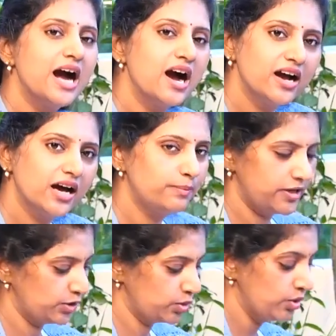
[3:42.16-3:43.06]
కంగారు
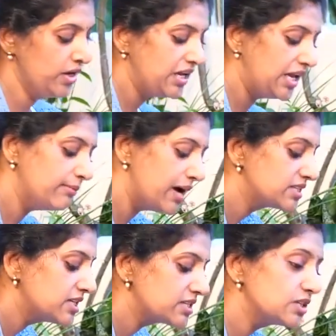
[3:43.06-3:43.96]
పడద్దు ఈ
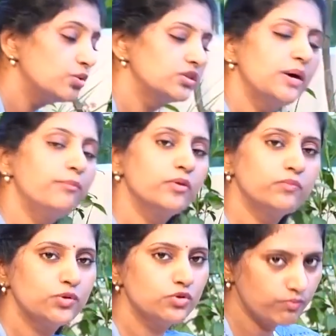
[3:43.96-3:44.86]
మజిల్స్ని ఉట్టప్పుడు
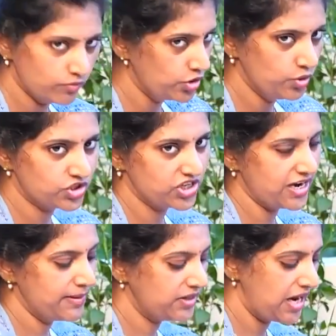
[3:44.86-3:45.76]
యూస్
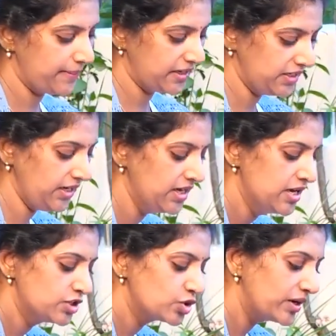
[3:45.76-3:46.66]
చేయం కాబట్టి
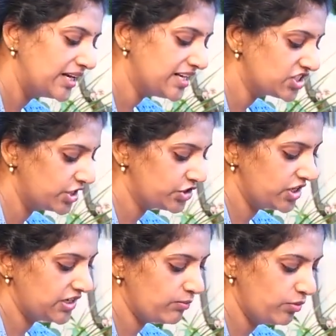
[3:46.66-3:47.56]
సో ఇలా స్ట్రెచ్
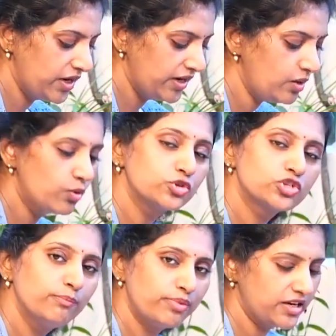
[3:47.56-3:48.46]
చేయటం మూలన
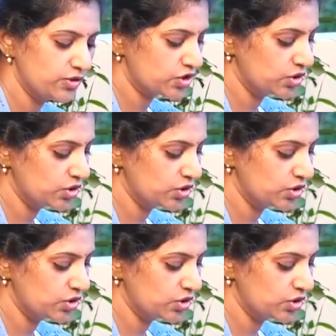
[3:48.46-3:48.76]
కొంచెం పెయిన్